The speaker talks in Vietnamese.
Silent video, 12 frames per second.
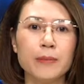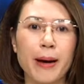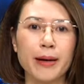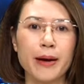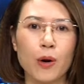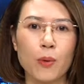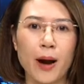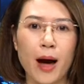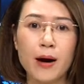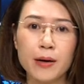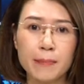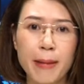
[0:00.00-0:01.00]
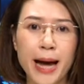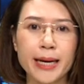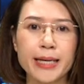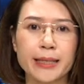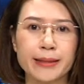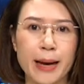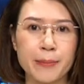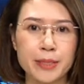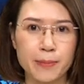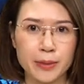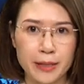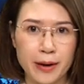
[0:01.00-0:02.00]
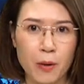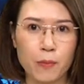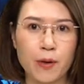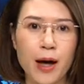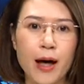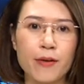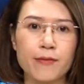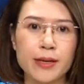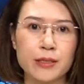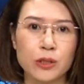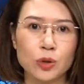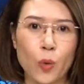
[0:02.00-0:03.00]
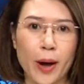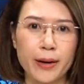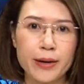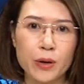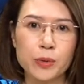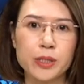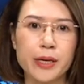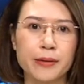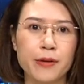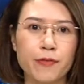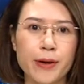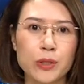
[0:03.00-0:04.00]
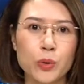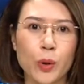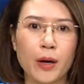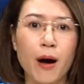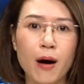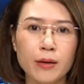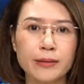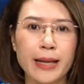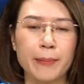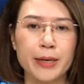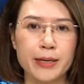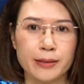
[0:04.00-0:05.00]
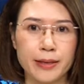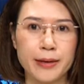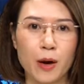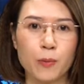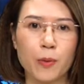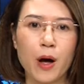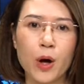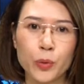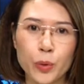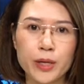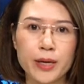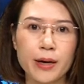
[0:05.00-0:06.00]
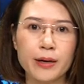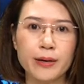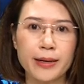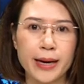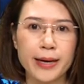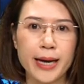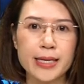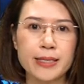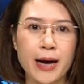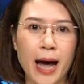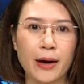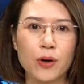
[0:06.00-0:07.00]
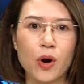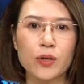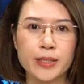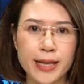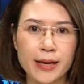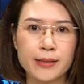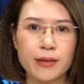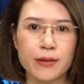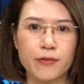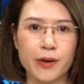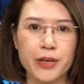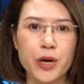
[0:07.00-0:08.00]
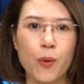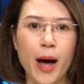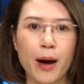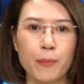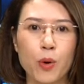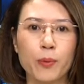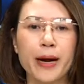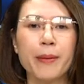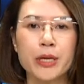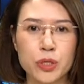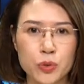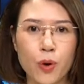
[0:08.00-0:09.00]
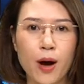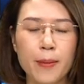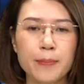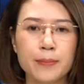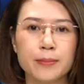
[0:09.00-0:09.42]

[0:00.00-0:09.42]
ban đầu là hơn 3.800 tỷ đồng và dự toán điều chỉnh được phê duyệt hơn 8.000 tỷ đồng. Tuy nhiên, đến nay dự án còn giang dở với nhiều hạng mục đang bị xuống cấp.